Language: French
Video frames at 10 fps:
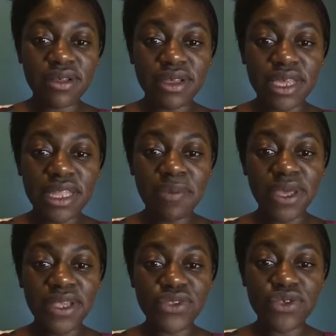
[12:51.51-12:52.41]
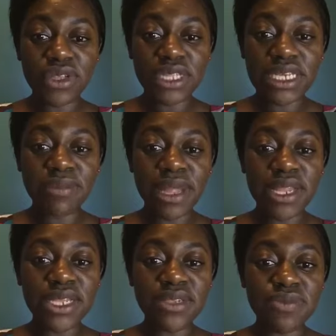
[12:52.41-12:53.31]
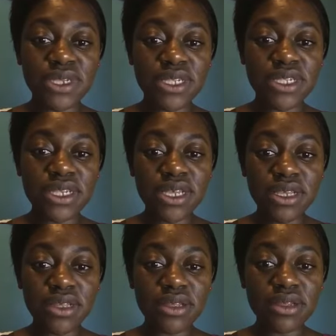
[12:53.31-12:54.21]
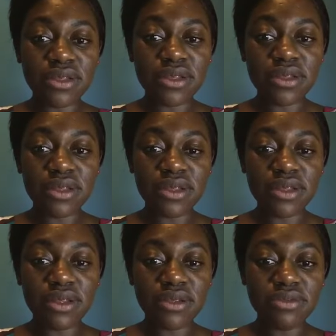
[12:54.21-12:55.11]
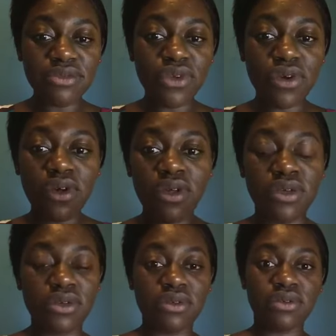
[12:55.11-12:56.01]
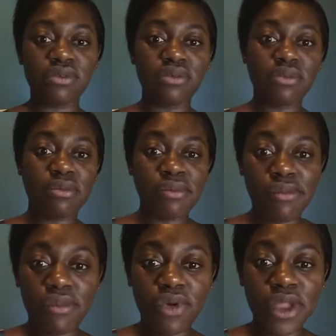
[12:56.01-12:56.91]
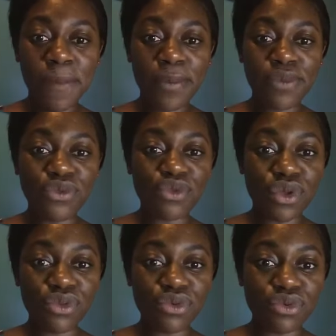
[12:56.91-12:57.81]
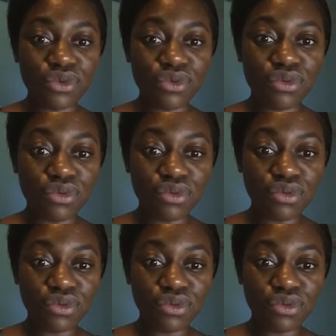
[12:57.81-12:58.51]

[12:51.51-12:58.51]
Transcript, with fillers: Il n'est pas question de tribalisme ici. Donc, euh, on n'a pas besoin de